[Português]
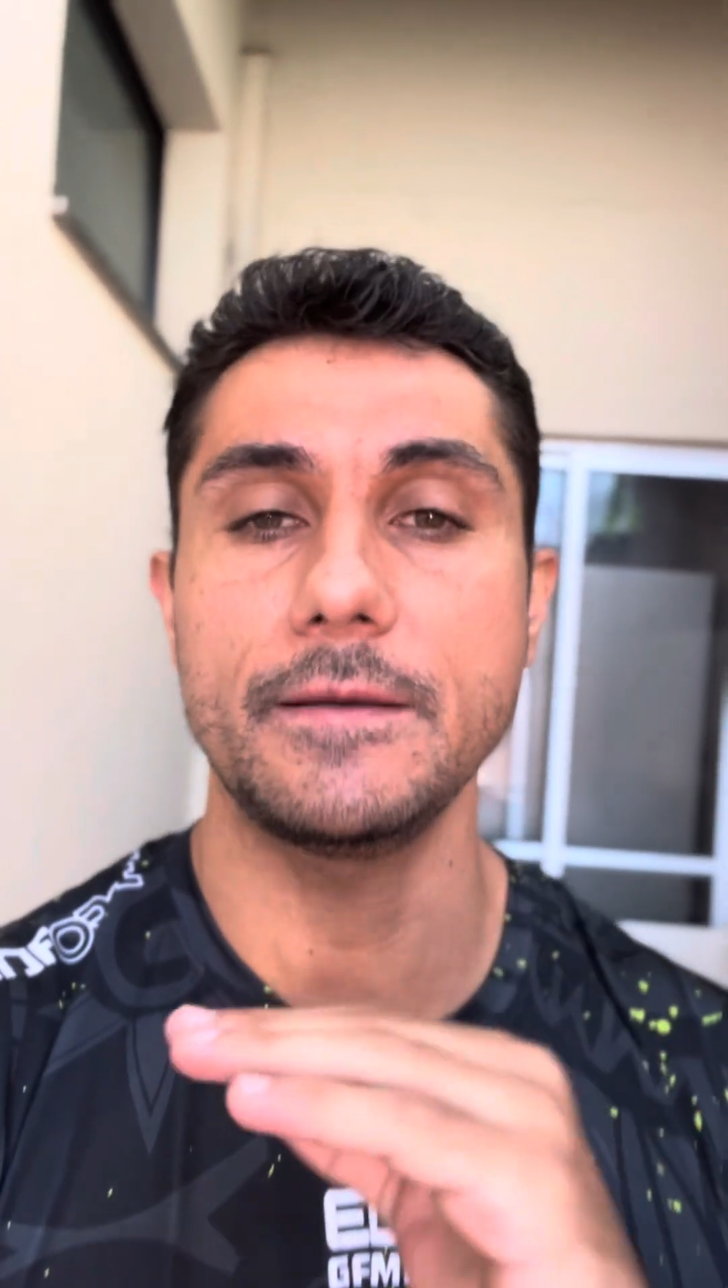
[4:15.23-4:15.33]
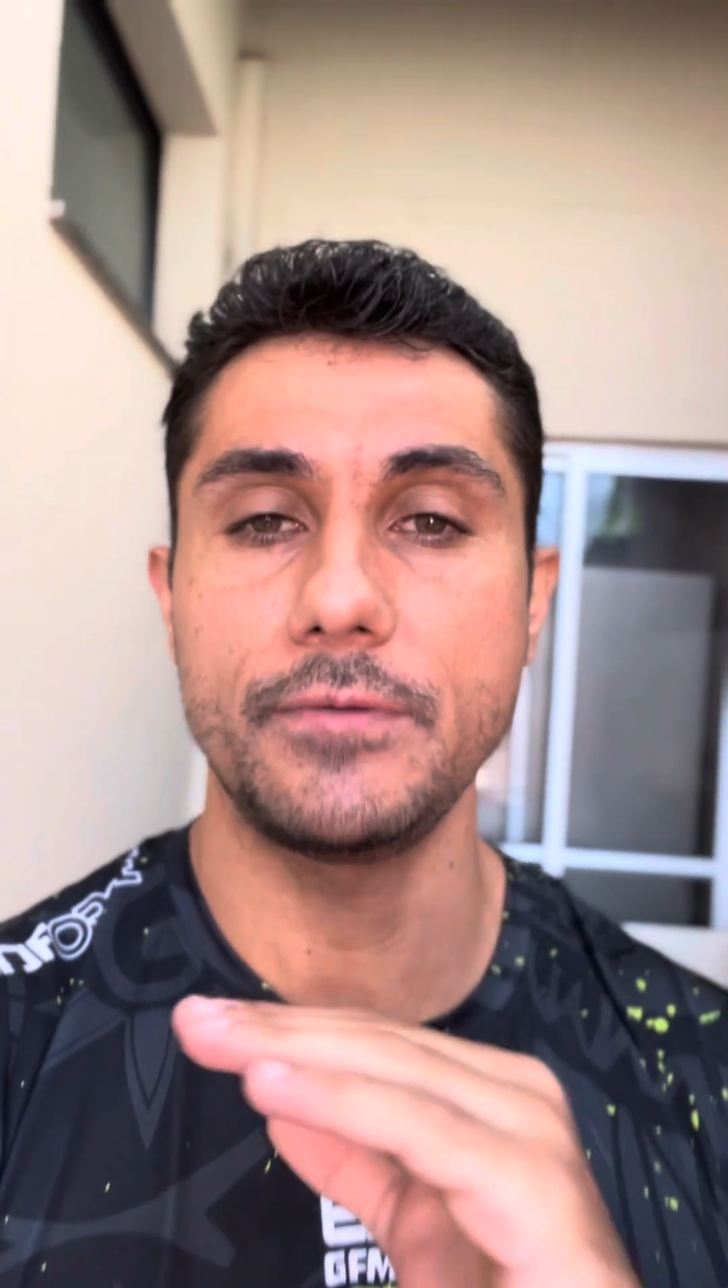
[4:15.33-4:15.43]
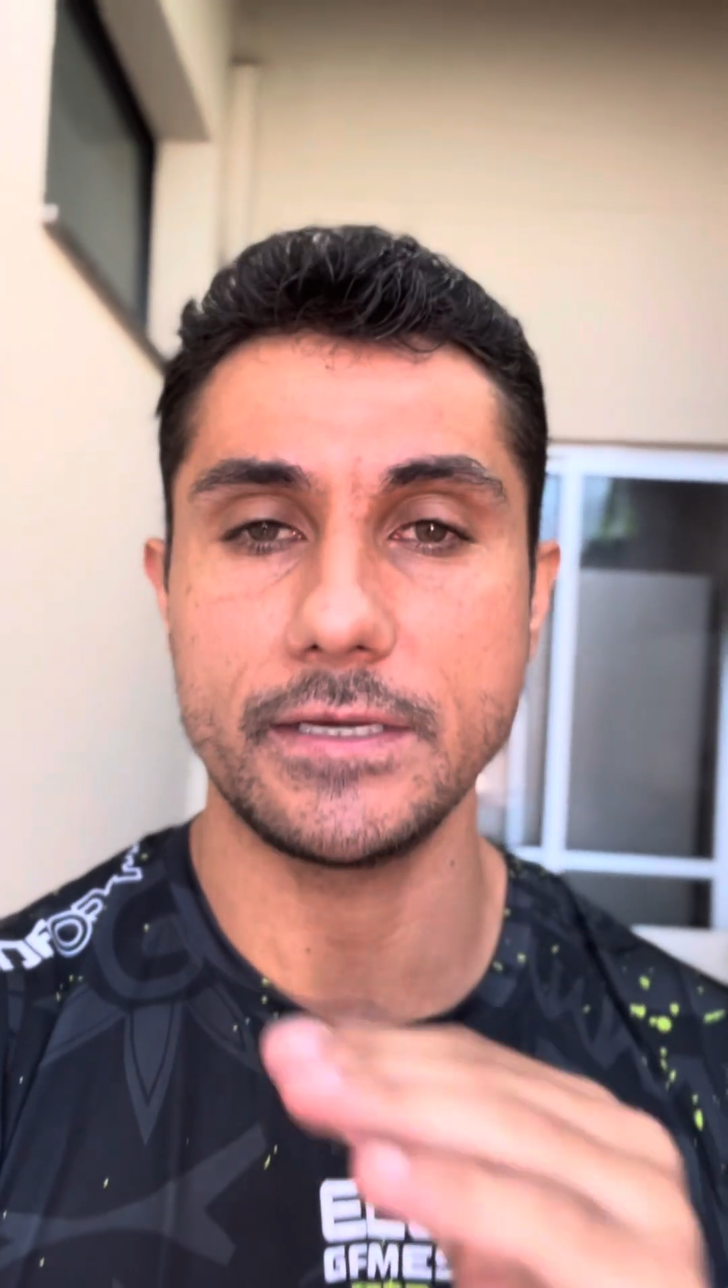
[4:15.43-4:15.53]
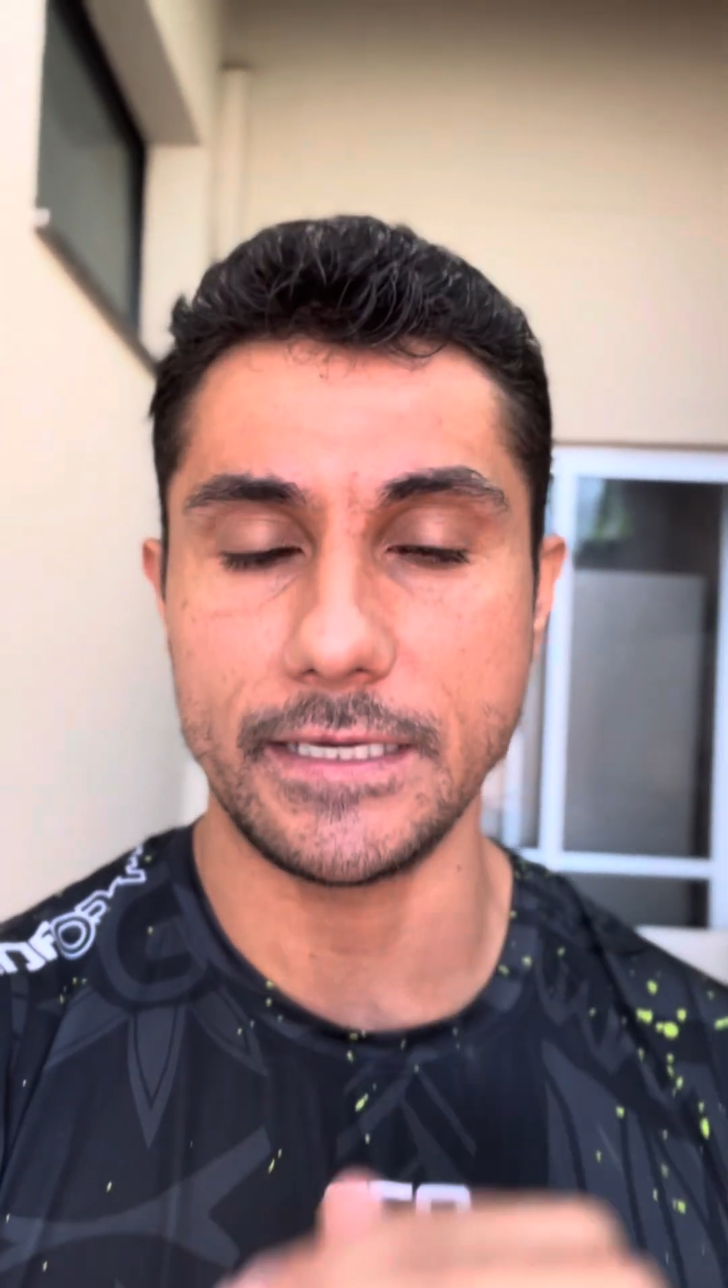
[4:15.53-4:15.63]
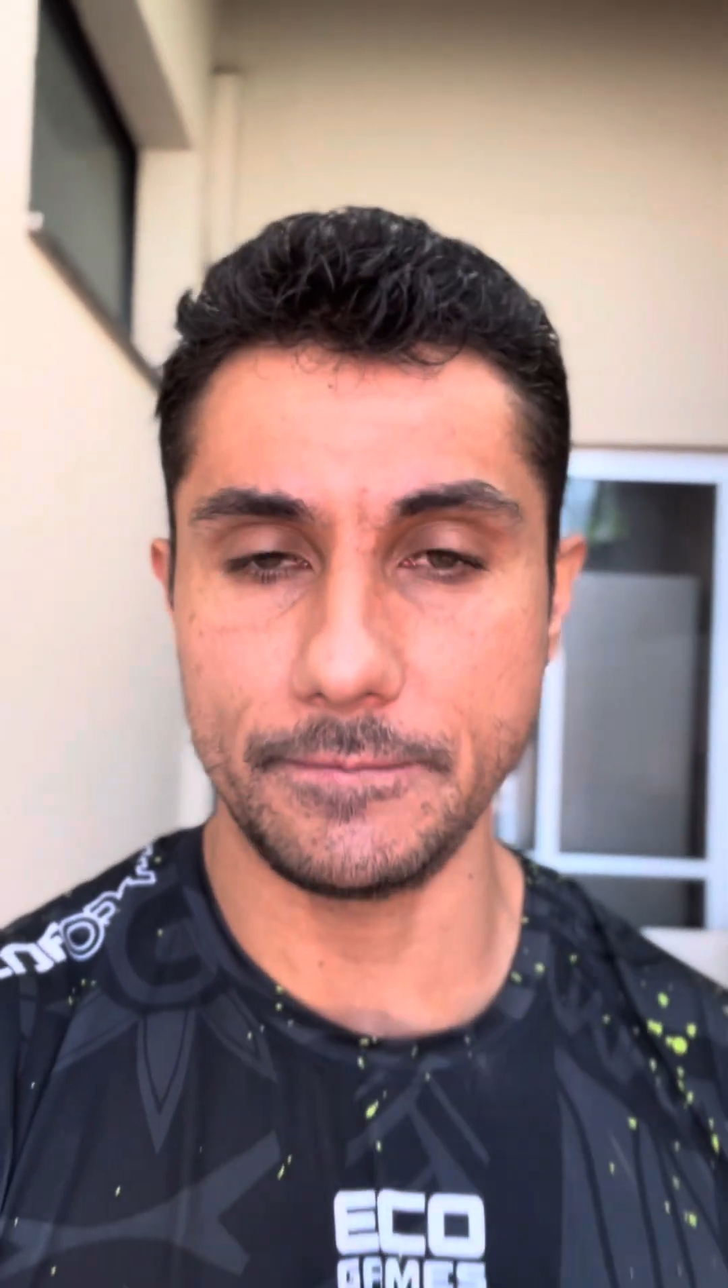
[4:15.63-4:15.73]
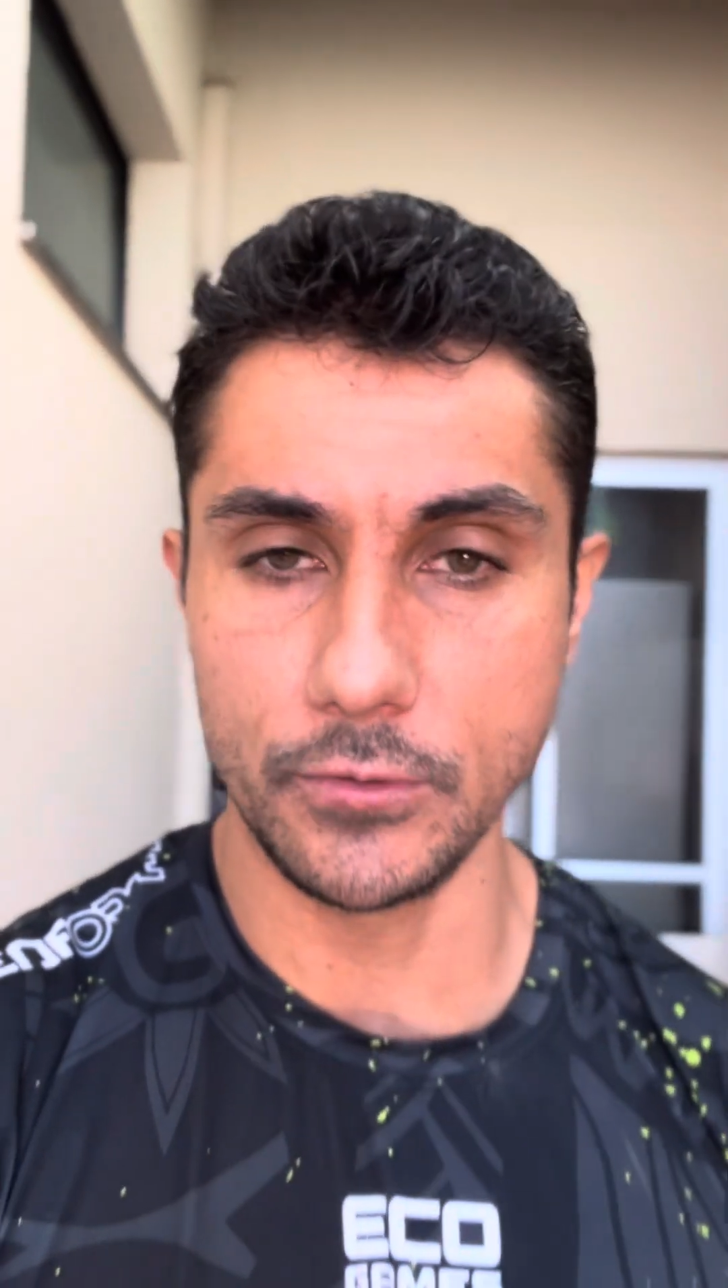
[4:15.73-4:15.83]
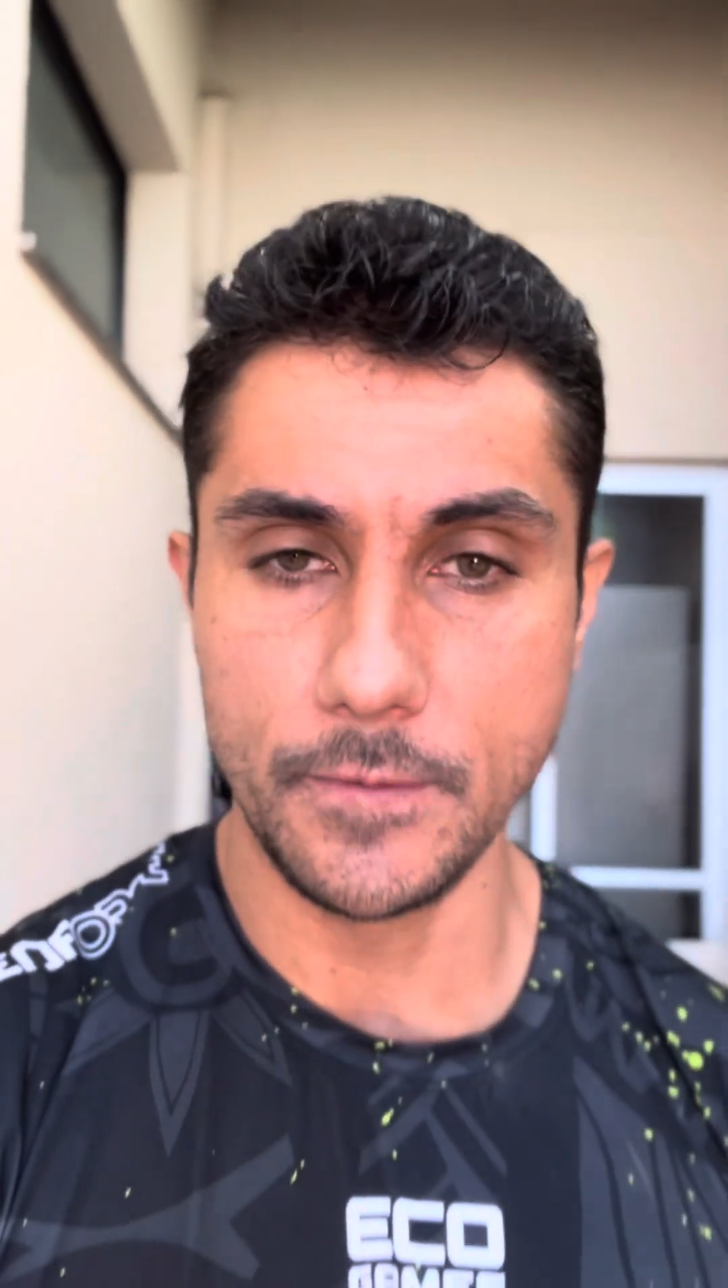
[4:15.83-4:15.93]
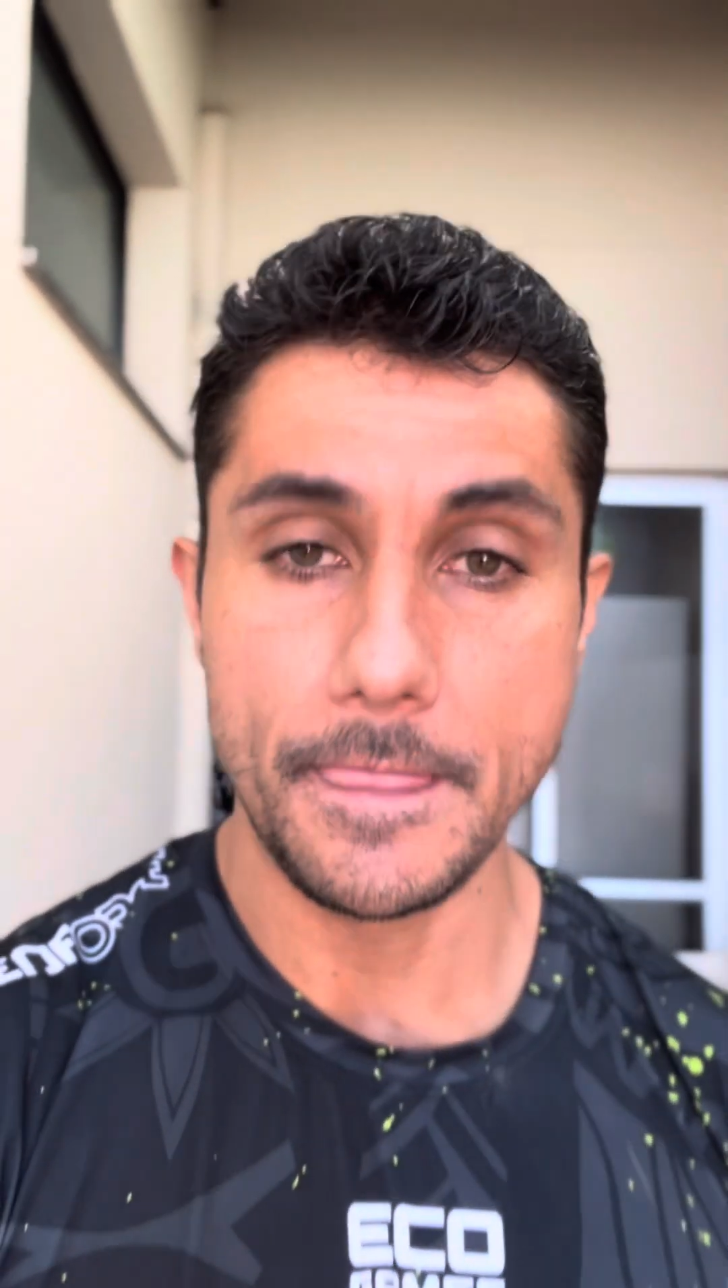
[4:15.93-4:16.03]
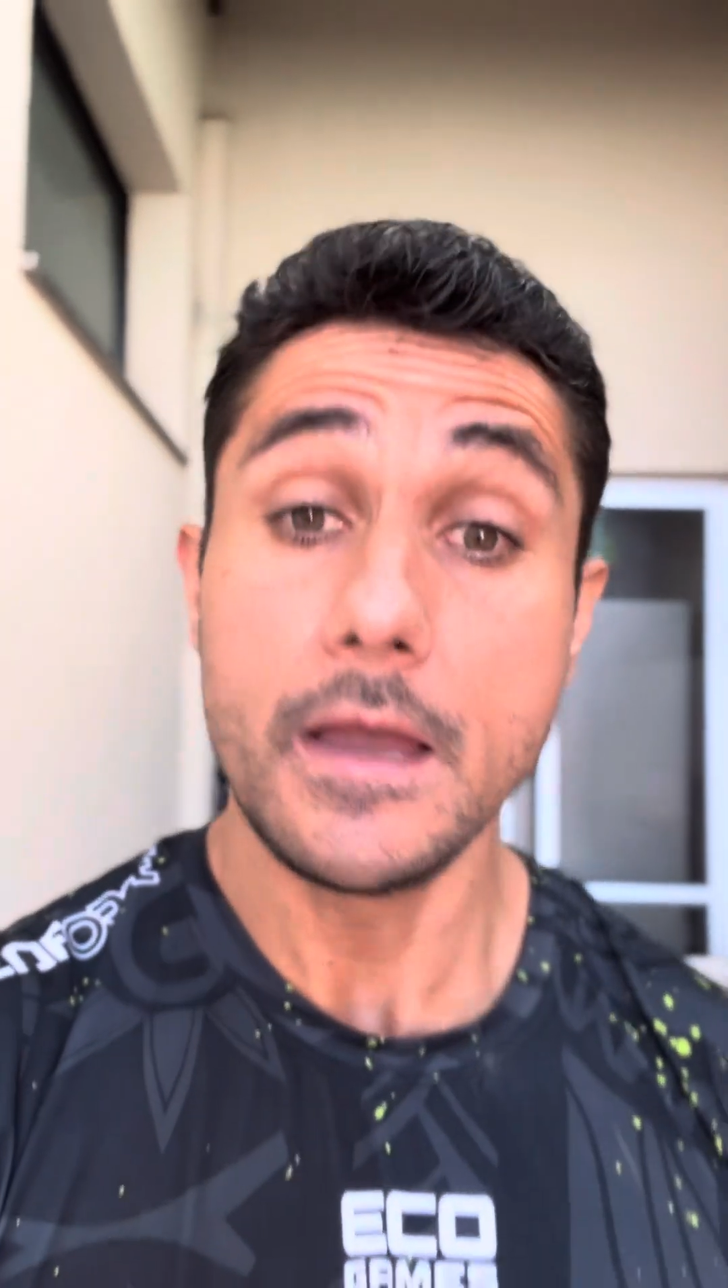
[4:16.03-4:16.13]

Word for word: por exemplo,